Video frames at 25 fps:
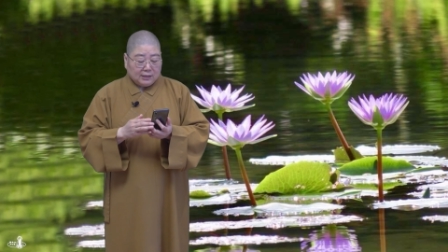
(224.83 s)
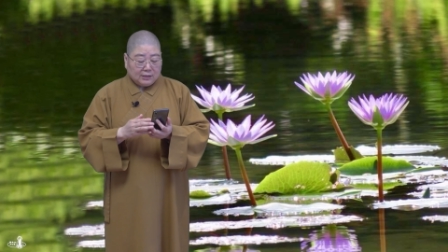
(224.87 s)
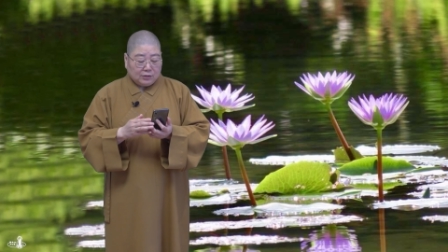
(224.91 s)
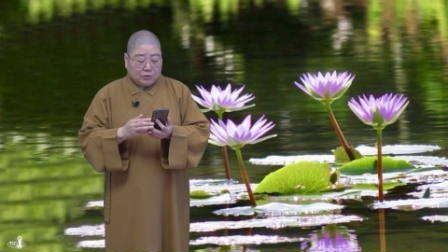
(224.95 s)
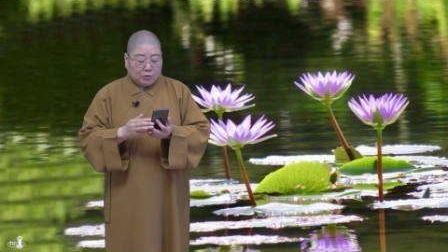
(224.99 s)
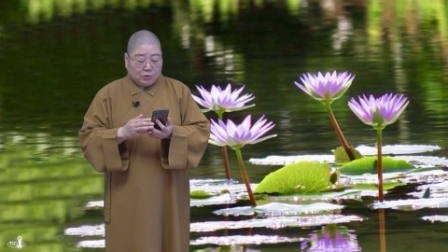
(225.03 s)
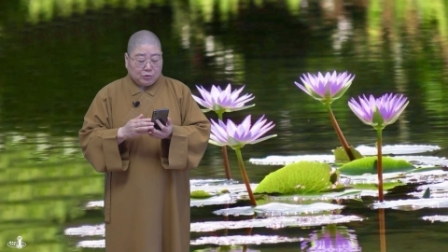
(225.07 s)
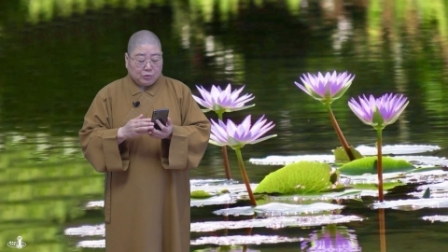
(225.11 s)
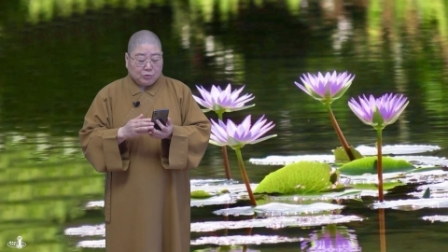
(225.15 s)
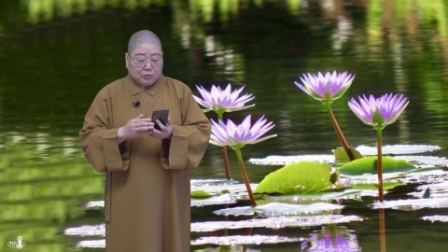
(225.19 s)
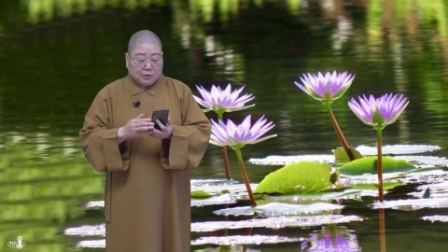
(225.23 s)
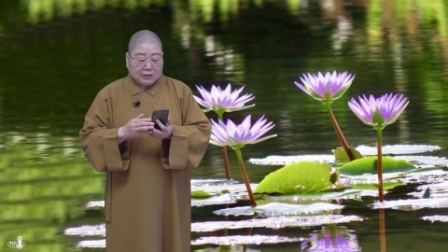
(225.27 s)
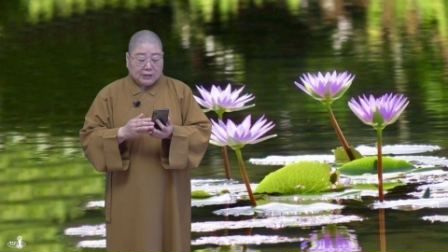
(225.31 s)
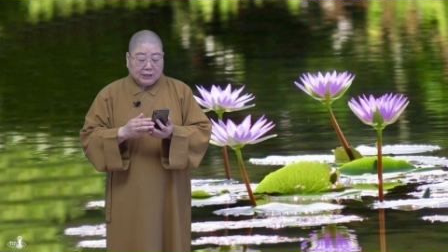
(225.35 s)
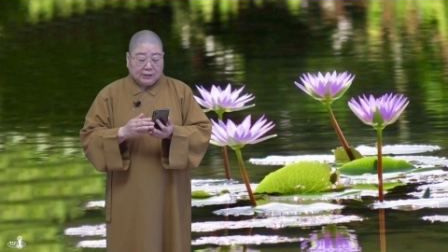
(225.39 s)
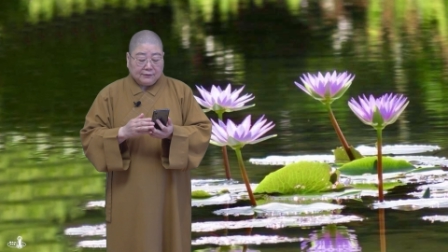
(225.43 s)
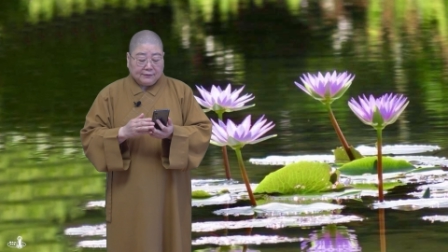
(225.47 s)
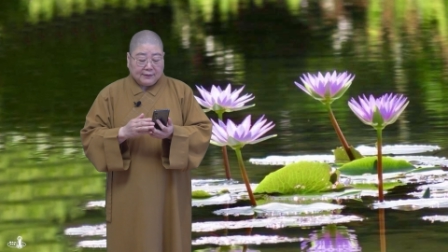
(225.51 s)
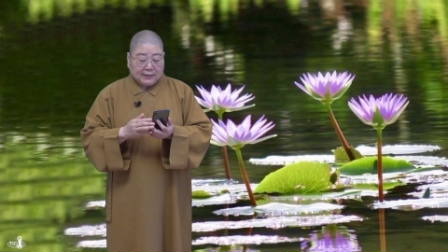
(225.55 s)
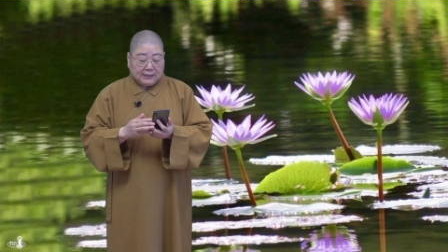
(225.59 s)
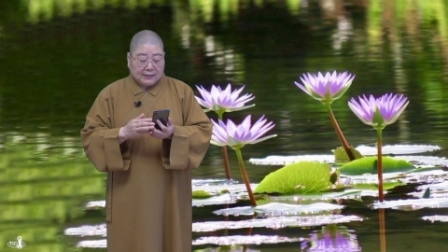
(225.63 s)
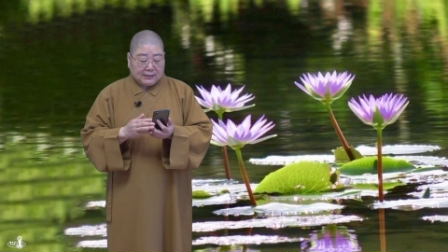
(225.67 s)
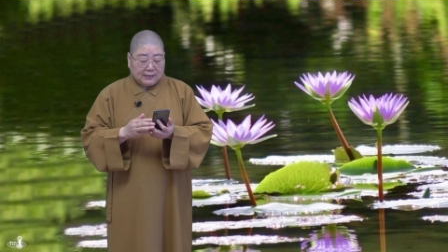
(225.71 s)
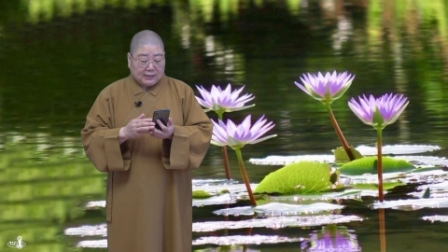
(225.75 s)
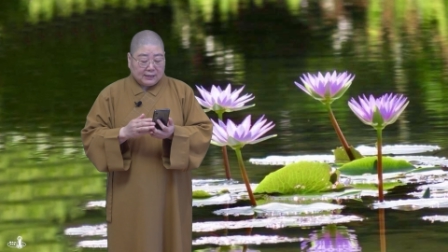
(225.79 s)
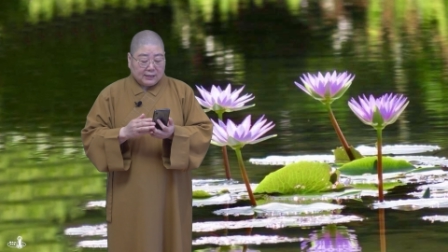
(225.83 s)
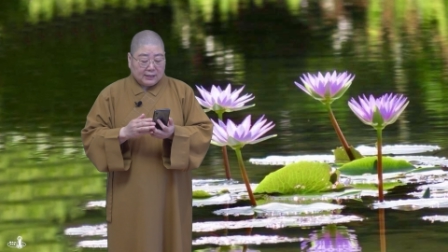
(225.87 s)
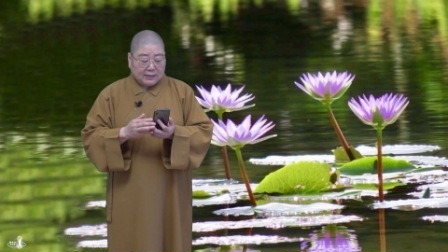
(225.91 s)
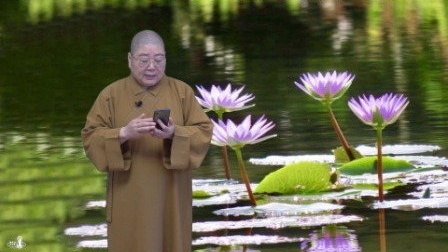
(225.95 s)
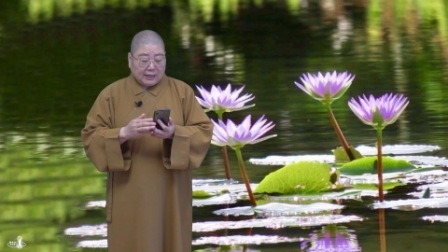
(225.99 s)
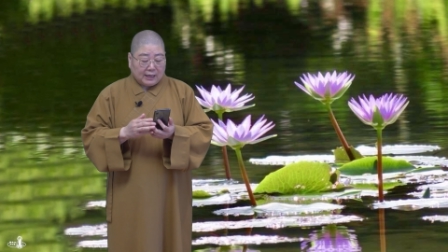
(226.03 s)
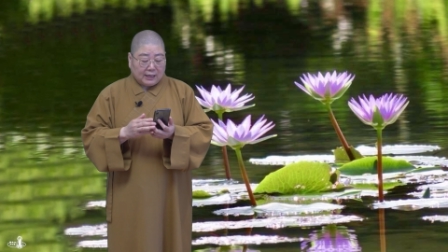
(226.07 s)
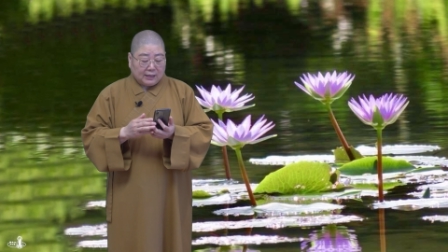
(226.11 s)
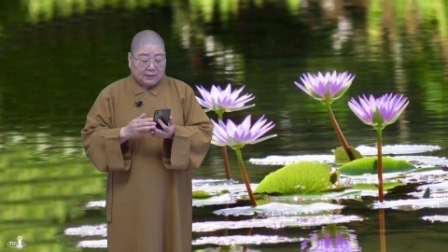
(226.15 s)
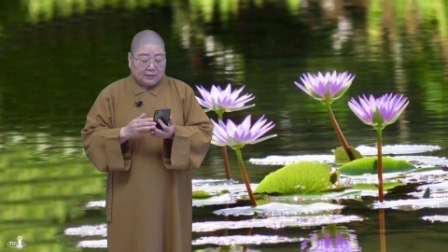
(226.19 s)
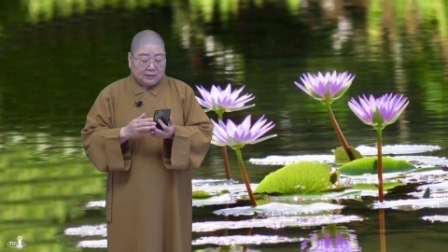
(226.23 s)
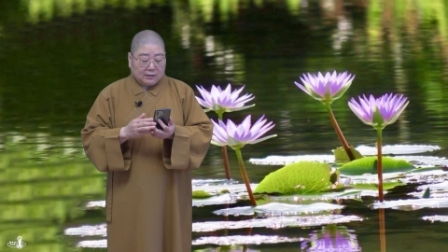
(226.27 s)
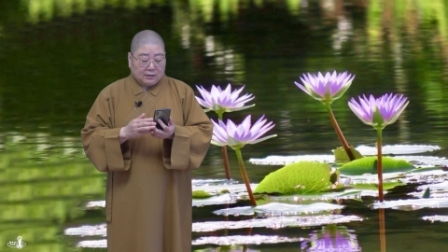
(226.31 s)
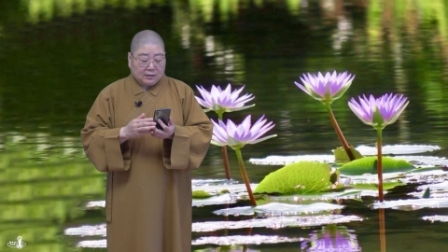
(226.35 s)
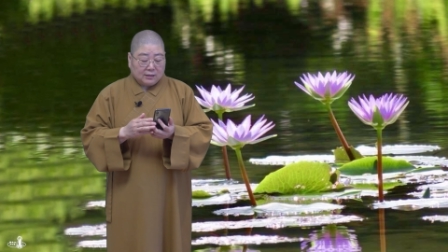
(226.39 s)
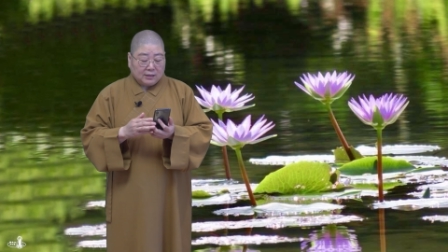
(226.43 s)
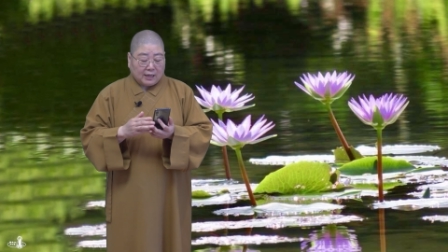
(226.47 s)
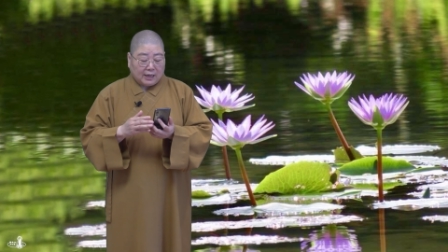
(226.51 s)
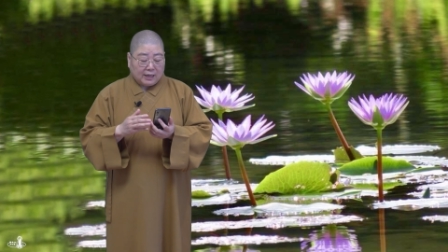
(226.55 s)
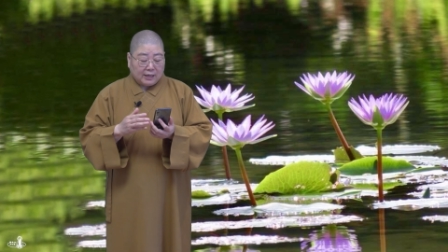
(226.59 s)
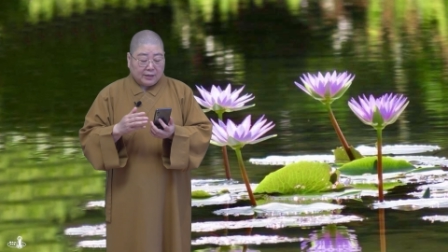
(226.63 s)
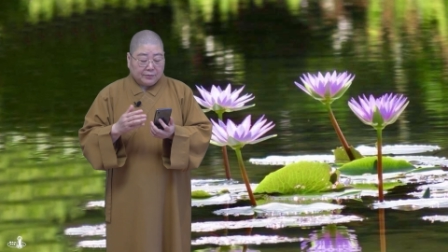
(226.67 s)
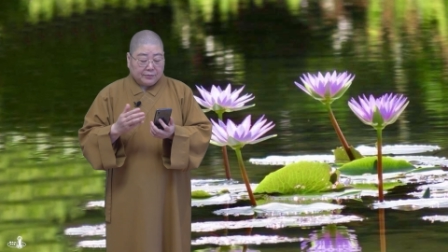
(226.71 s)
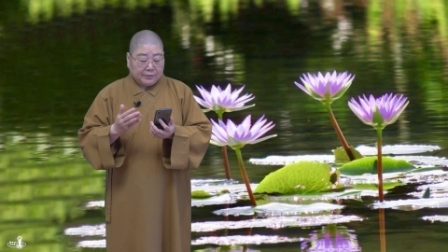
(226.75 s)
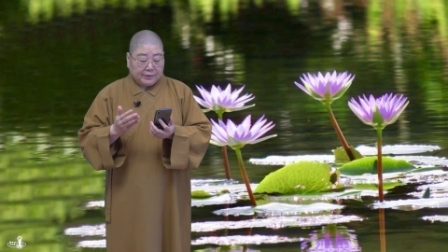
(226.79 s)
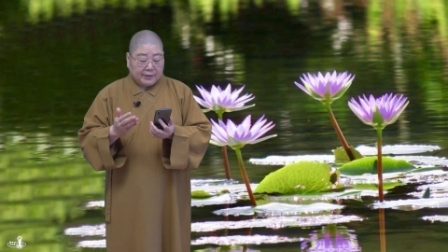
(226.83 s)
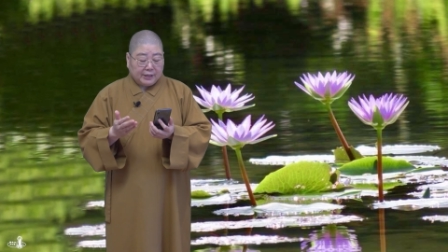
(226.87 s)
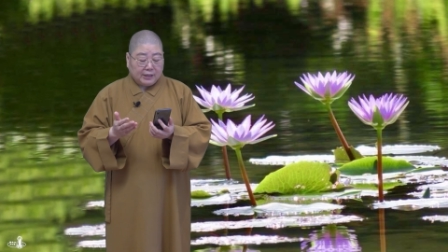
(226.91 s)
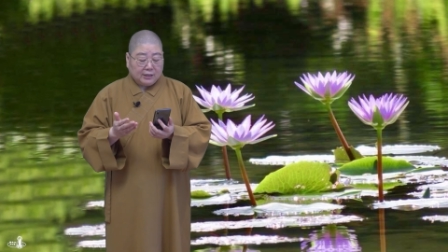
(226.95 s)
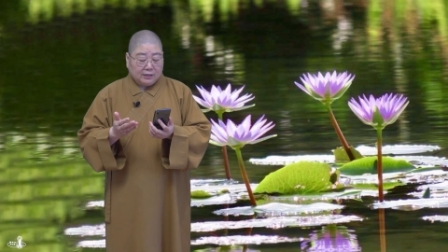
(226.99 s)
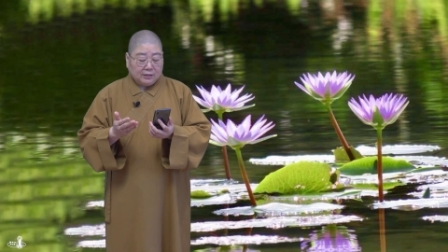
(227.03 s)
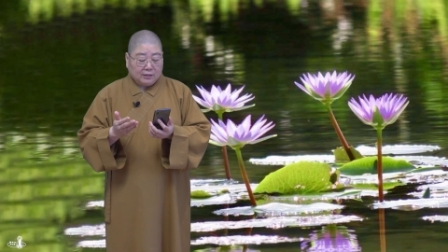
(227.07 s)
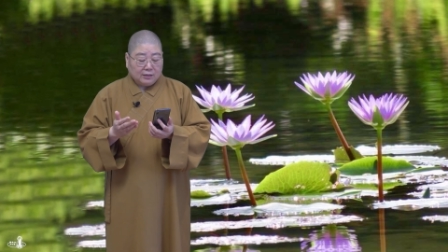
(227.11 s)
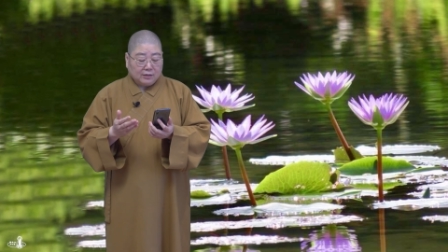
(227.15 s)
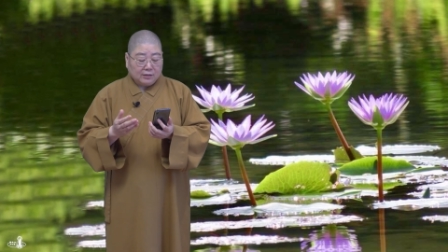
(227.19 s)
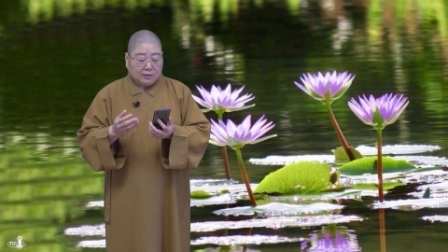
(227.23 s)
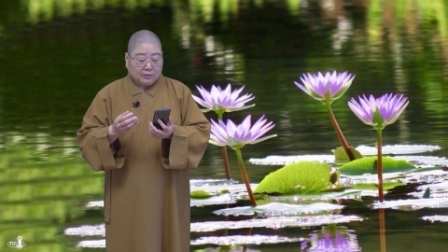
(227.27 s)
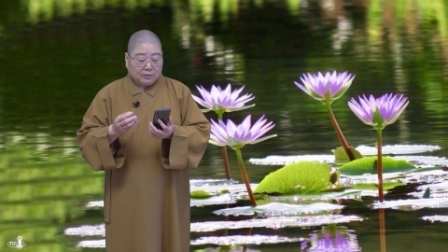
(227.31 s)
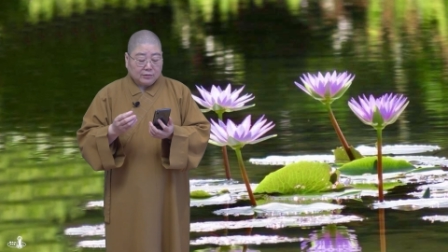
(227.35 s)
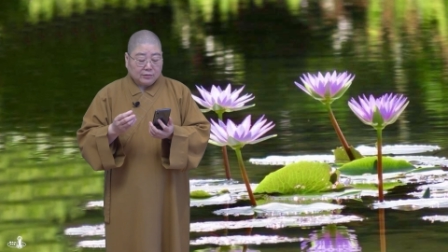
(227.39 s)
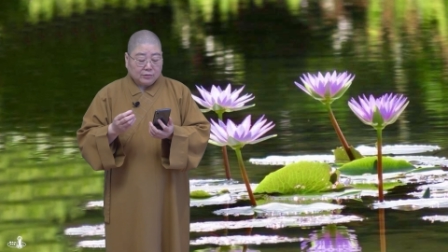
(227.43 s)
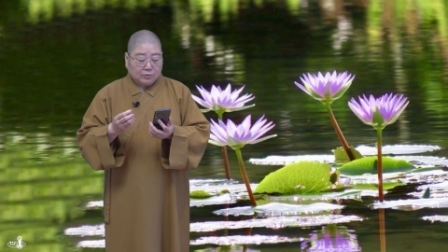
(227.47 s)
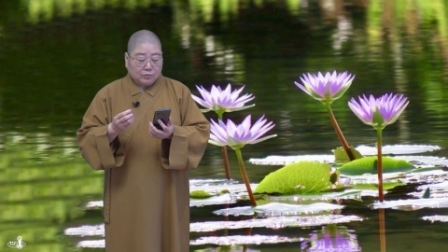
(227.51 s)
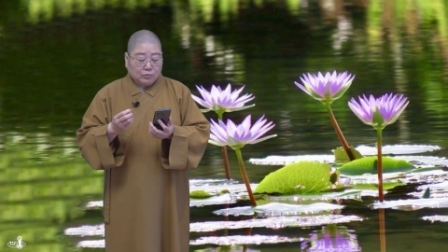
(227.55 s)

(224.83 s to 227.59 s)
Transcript: 居住的地方已经改改为哈、哦、